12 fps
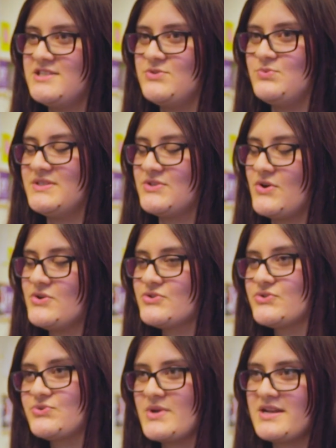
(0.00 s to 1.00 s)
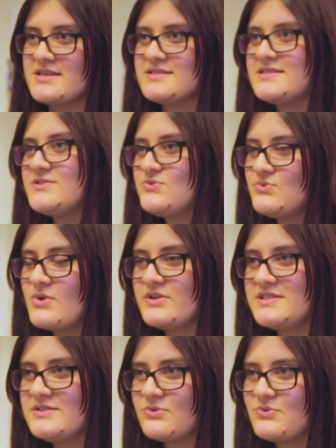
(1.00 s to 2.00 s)
18 ans, je suis à l'Institut
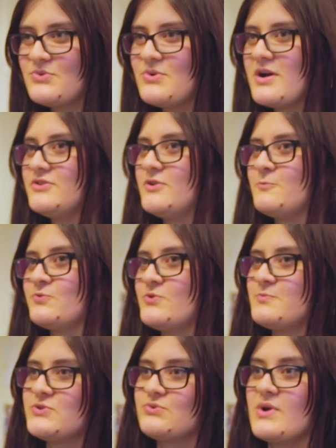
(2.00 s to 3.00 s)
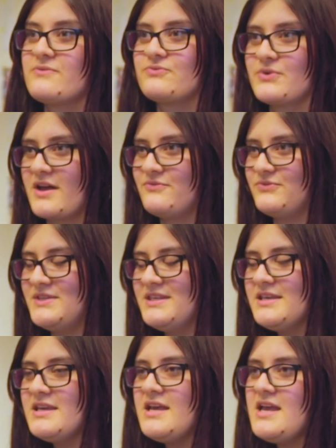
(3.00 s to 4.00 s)
Diderot euh, dans mon option
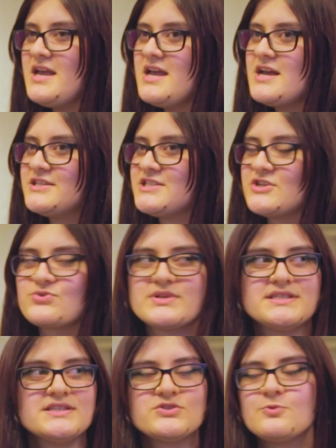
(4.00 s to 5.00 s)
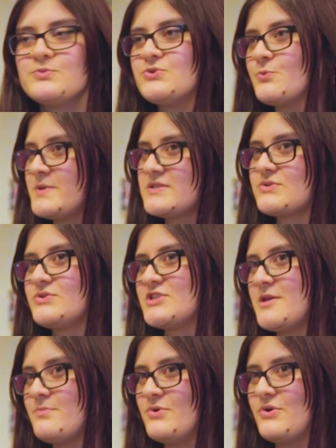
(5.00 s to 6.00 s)
infographie. J'ai choisi cette option parce que
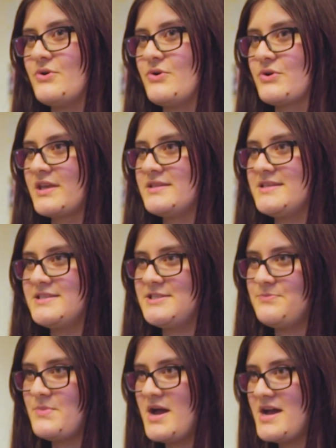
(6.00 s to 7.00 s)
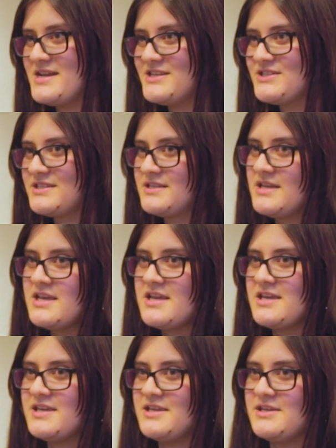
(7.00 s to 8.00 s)
j'aime euh, créer des images
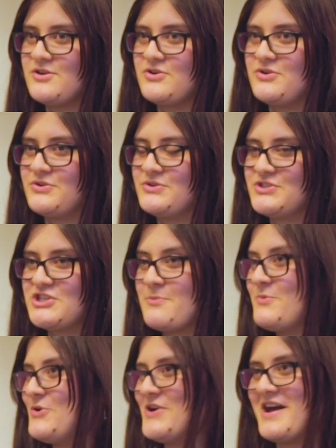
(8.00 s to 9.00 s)
et euh, j'aime